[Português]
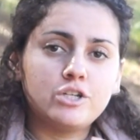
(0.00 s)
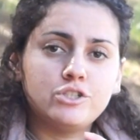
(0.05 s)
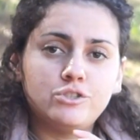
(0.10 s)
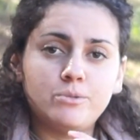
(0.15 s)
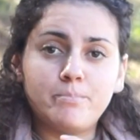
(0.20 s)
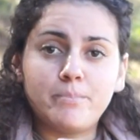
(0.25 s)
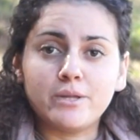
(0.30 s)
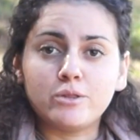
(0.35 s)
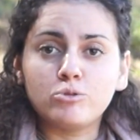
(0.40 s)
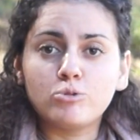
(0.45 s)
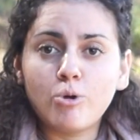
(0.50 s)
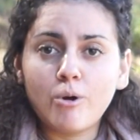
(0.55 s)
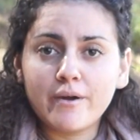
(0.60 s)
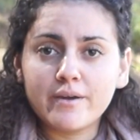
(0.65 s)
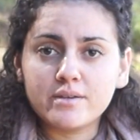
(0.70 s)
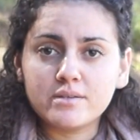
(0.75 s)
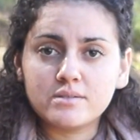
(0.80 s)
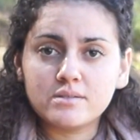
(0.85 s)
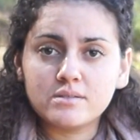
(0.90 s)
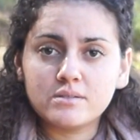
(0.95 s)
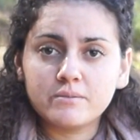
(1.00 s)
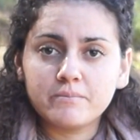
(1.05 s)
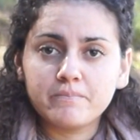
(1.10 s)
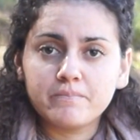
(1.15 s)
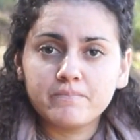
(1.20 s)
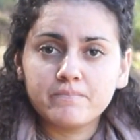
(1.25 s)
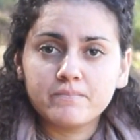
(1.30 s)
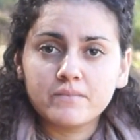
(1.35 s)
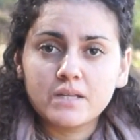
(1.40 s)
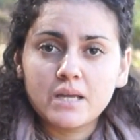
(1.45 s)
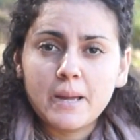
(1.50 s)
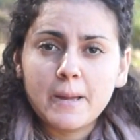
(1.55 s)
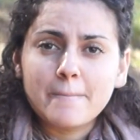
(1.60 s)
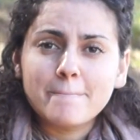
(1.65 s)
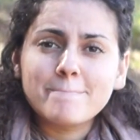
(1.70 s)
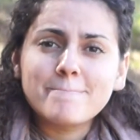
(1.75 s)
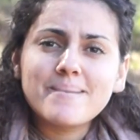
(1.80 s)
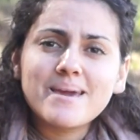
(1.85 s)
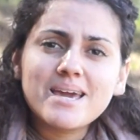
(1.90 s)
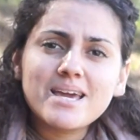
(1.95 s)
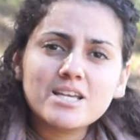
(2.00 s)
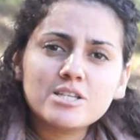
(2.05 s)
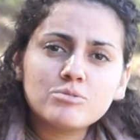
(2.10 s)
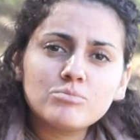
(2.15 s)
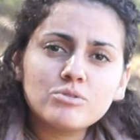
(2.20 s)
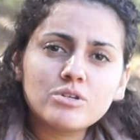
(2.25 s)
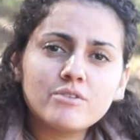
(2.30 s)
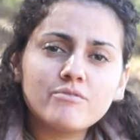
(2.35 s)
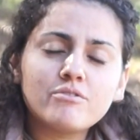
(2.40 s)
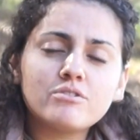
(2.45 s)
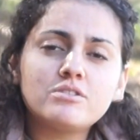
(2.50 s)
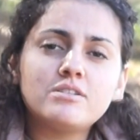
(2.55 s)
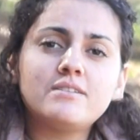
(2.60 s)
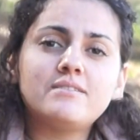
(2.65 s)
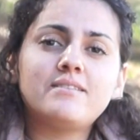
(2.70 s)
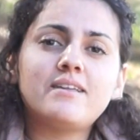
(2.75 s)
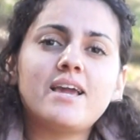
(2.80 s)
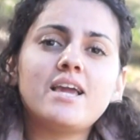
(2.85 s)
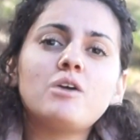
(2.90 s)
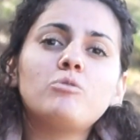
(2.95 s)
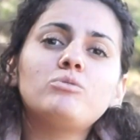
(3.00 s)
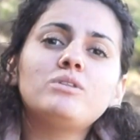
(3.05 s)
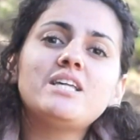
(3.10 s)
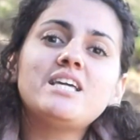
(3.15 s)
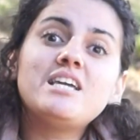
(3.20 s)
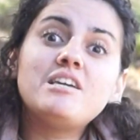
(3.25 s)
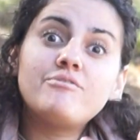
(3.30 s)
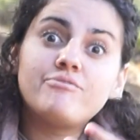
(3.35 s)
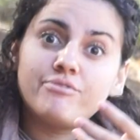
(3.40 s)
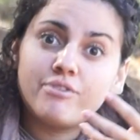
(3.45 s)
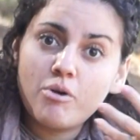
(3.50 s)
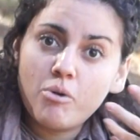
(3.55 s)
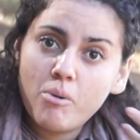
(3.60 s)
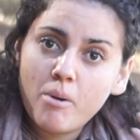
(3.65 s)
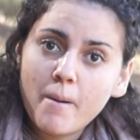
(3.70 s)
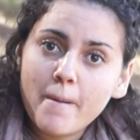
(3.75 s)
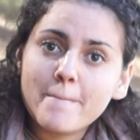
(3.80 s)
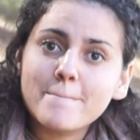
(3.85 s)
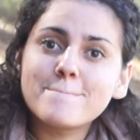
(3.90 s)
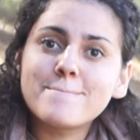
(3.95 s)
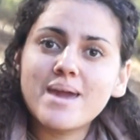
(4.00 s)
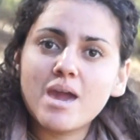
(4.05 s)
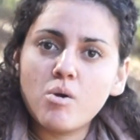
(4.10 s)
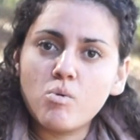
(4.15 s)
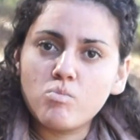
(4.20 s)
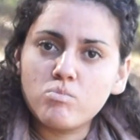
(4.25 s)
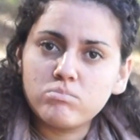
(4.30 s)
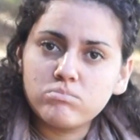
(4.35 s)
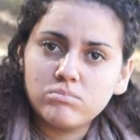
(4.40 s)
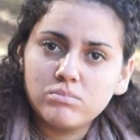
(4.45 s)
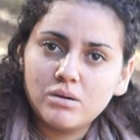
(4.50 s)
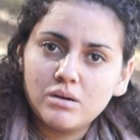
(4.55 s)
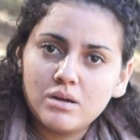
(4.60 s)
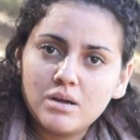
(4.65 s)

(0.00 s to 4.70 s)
de B2, mesmo que você tenha um nível B1,